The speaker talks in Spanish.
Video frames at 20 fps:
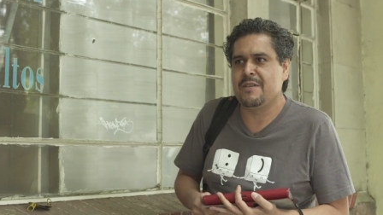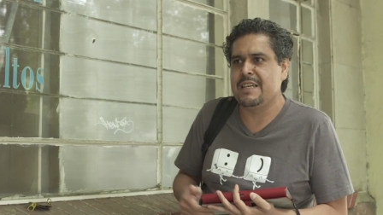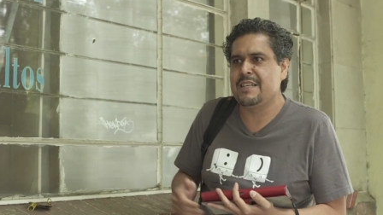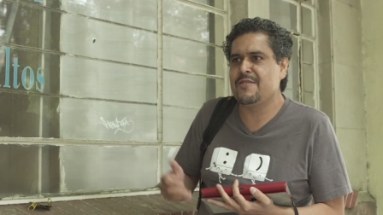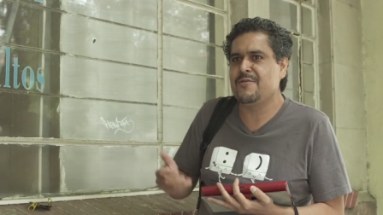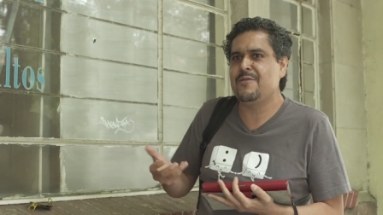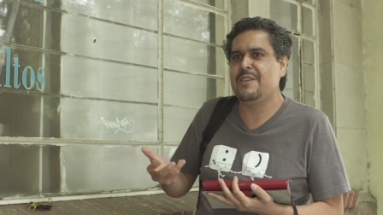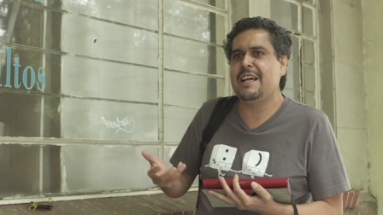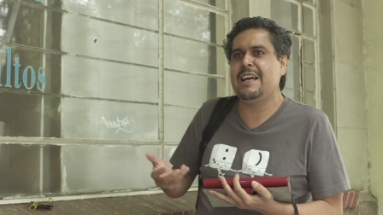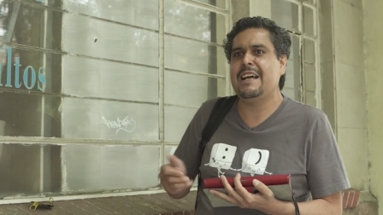
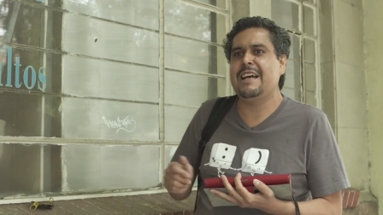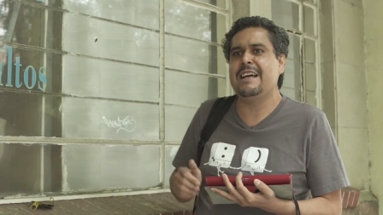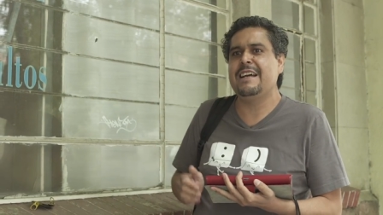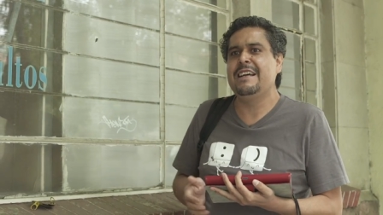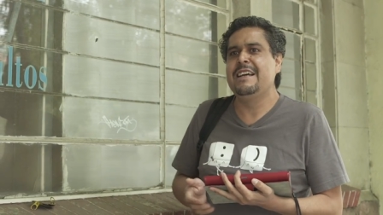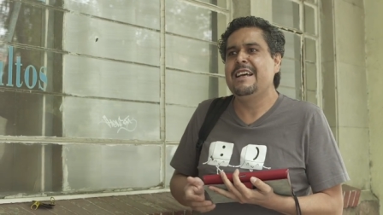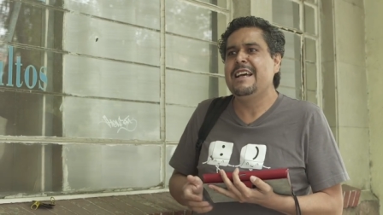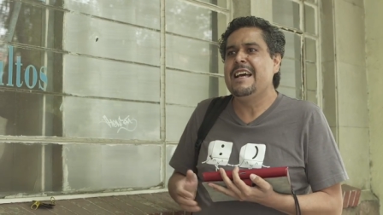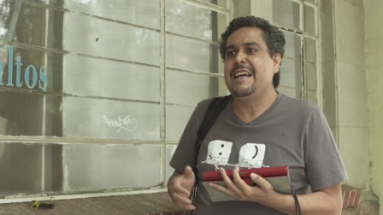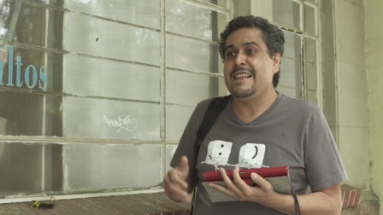Es una
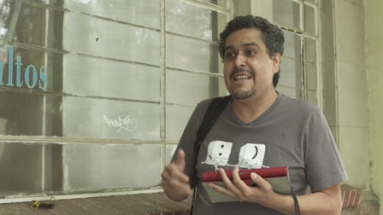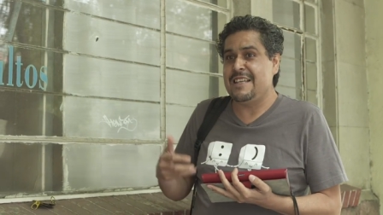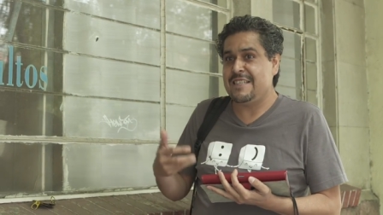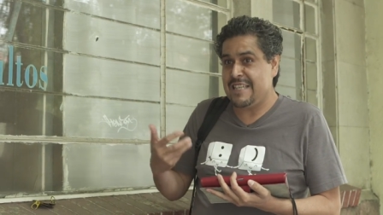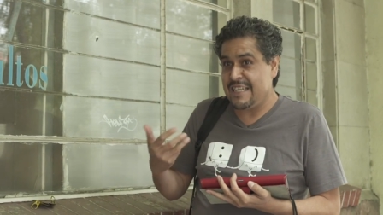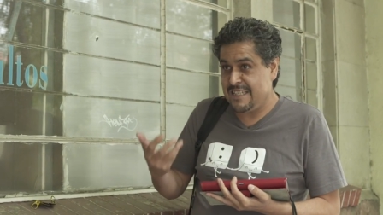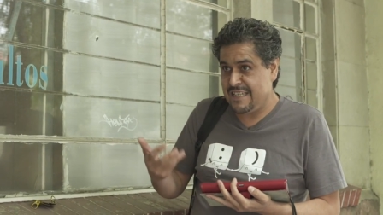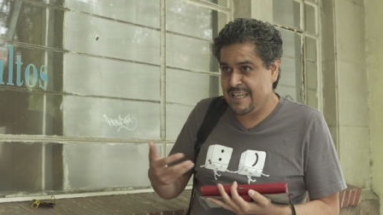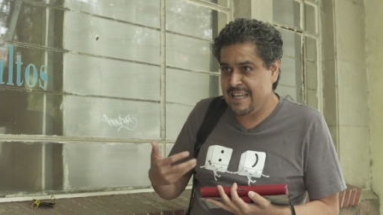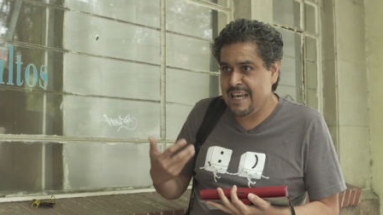
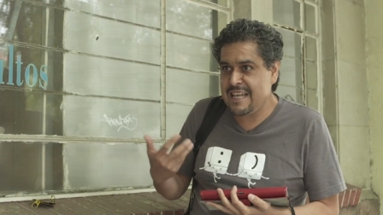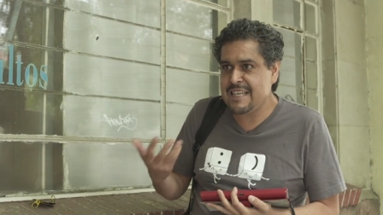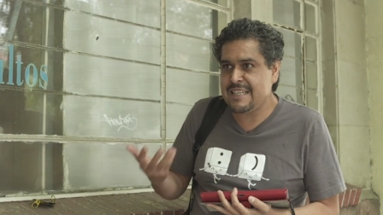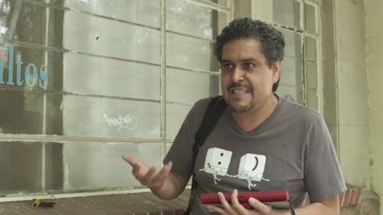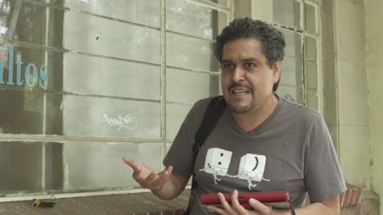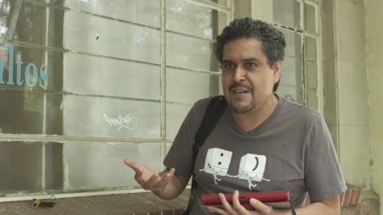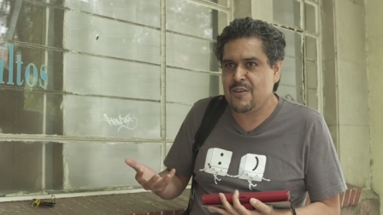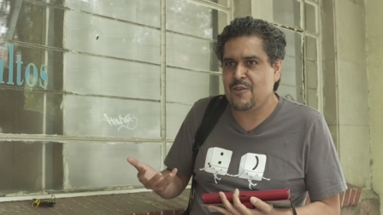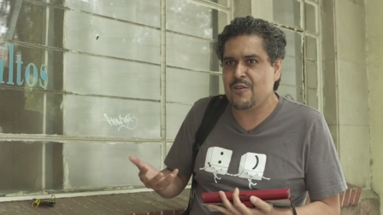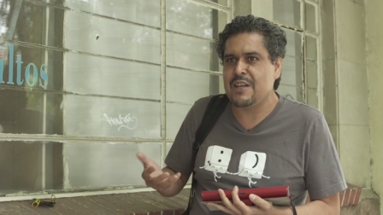necesidad de
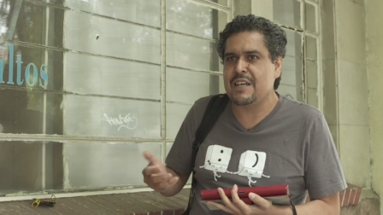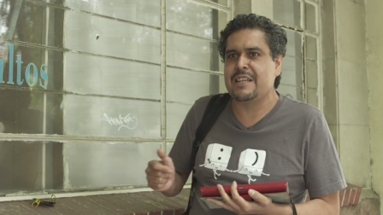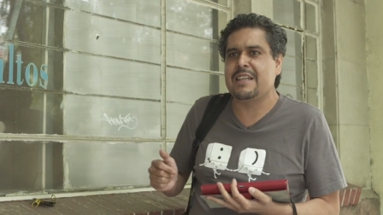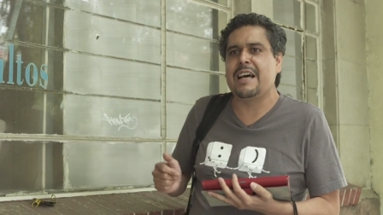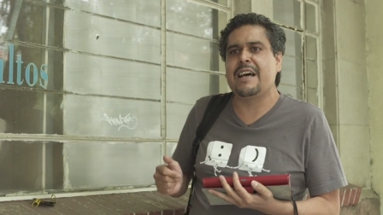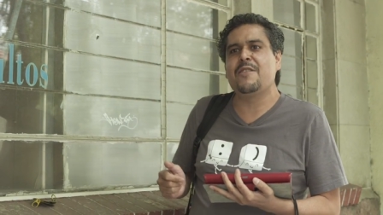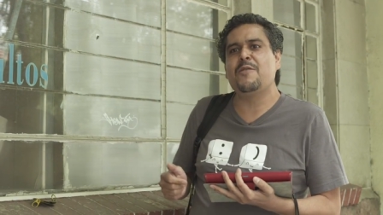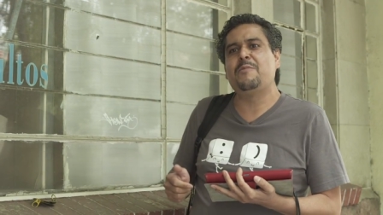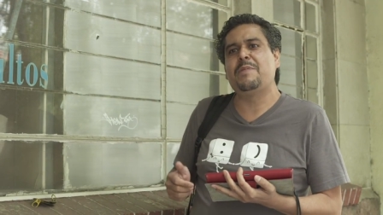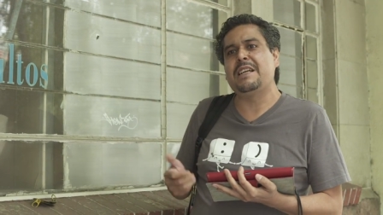estar
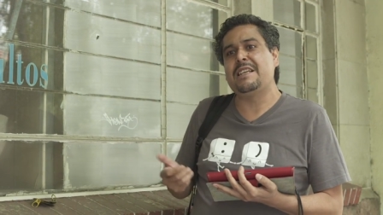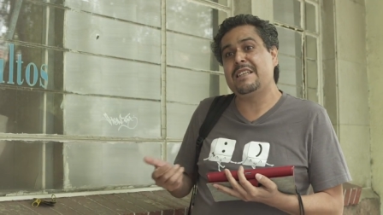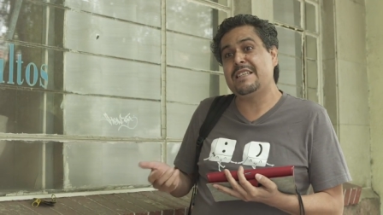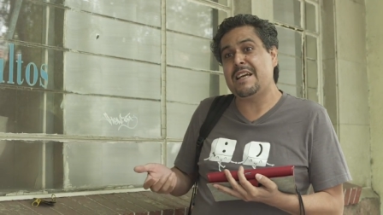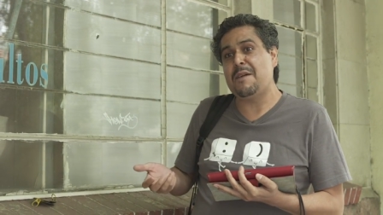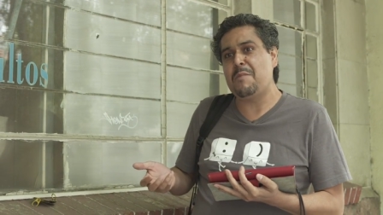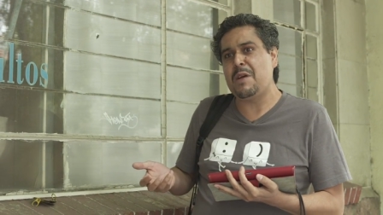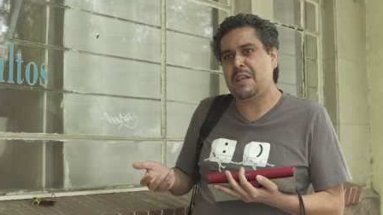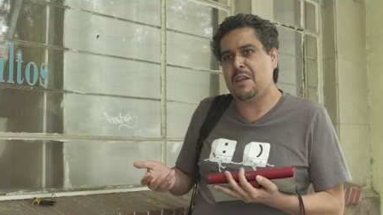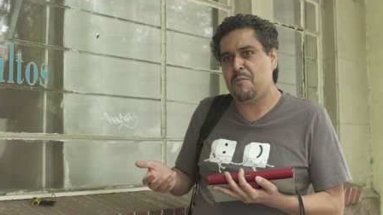conectado
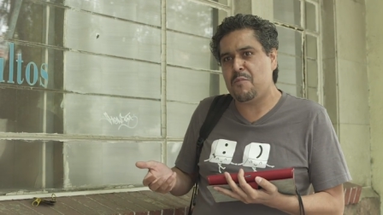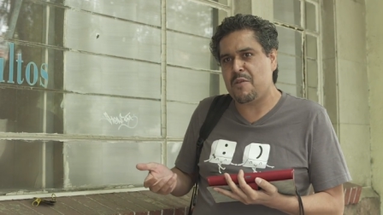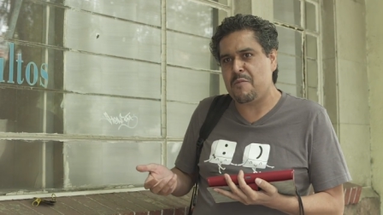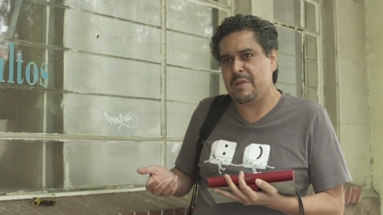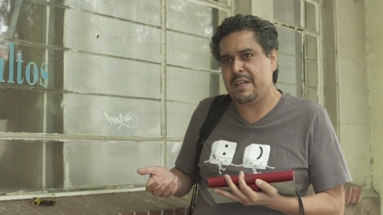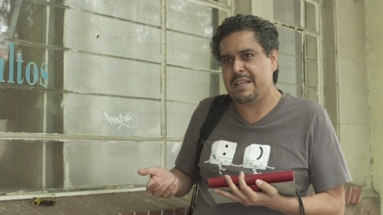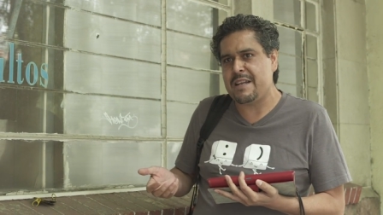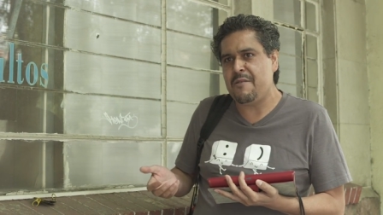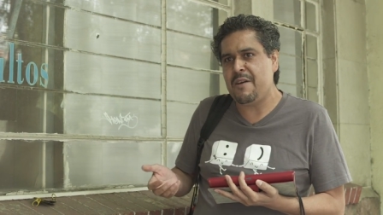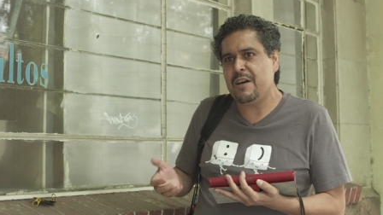precisamente por
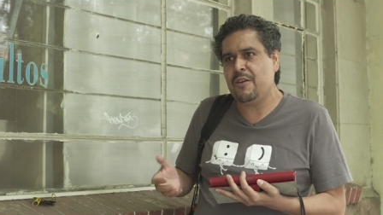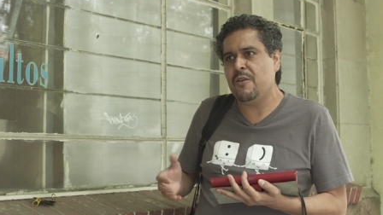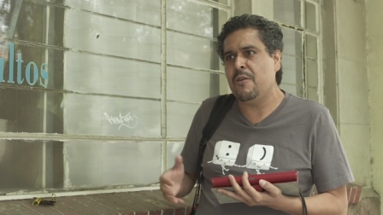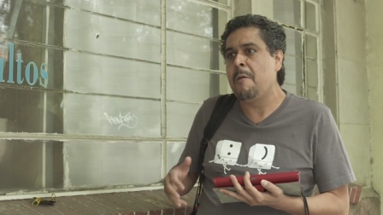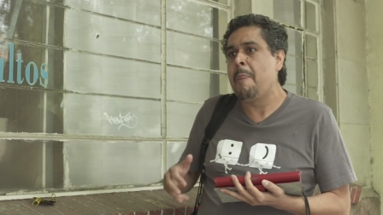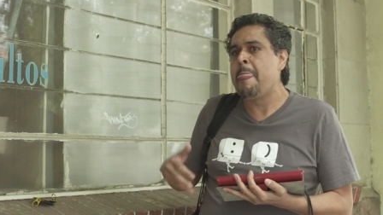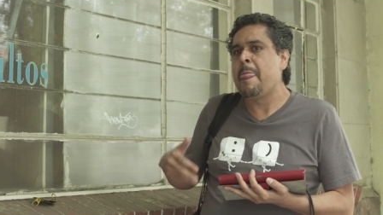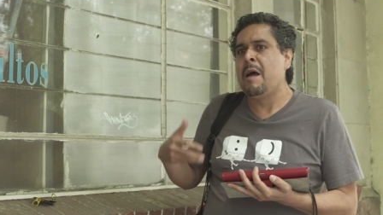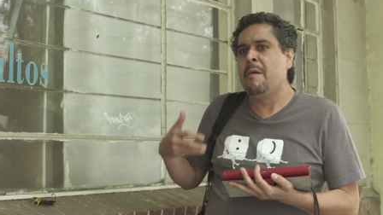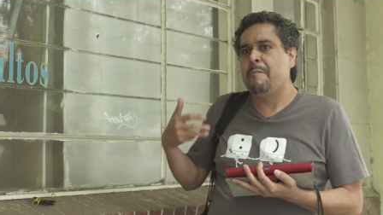mi trabajo,